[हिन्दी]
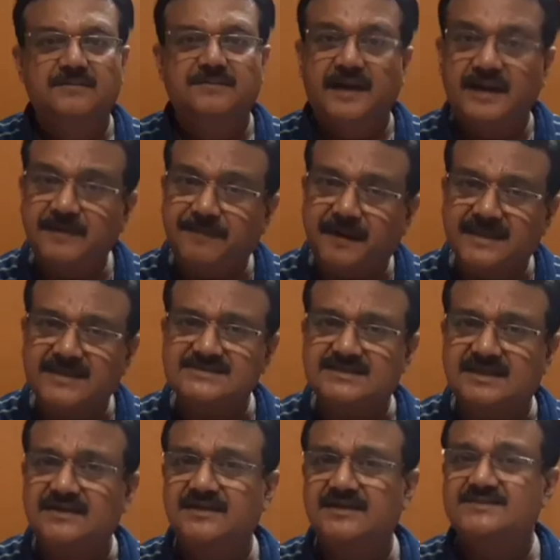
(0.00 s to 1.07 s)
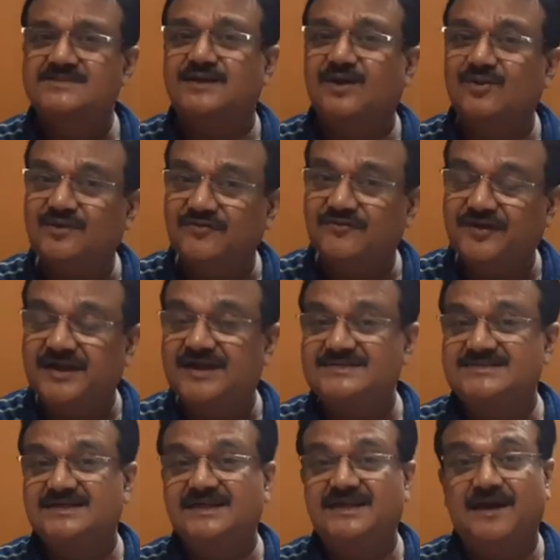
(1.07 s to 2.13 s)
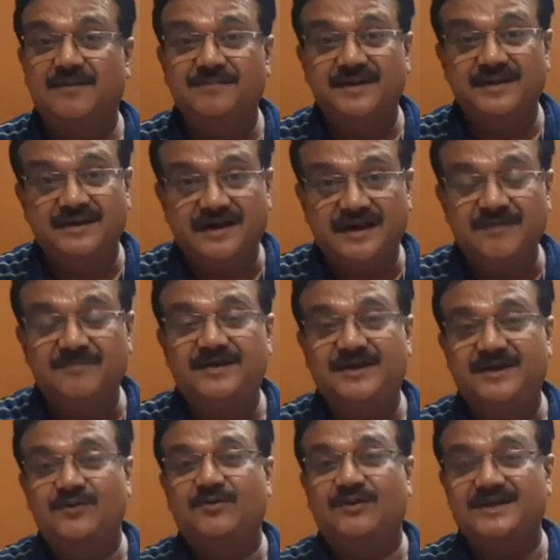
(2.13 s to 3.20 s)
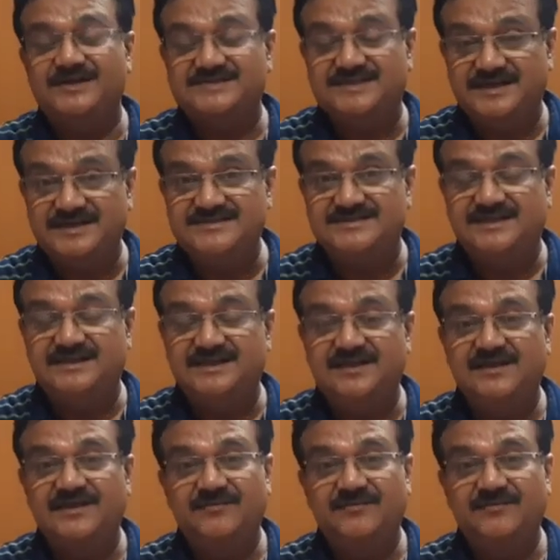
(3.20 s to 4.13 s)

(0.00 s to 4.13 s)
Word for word: पहले पाकिस्तान ने साउथ अफ्रीका से अपने घर में टी ट्वेंटी सीरीज जीती